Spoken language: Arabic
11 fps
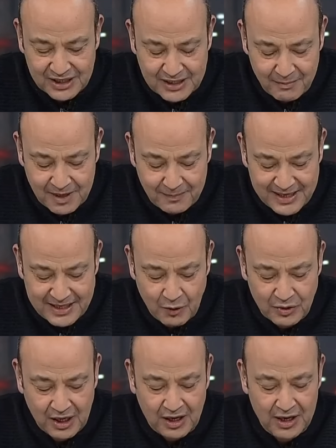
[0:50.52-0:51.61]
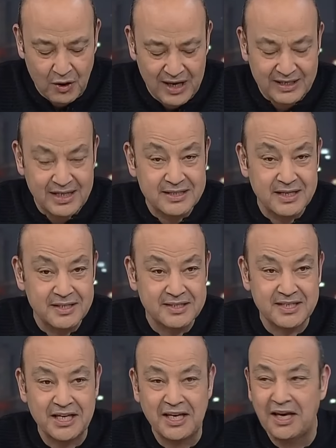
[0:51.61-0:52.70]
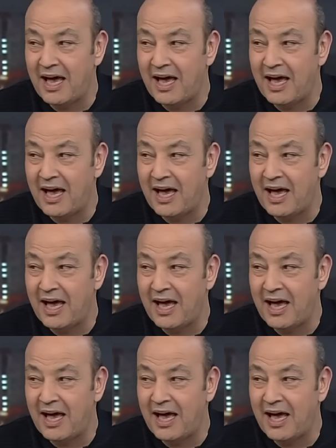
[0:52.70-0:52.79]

تامر بدوي لقنوات اس اس سي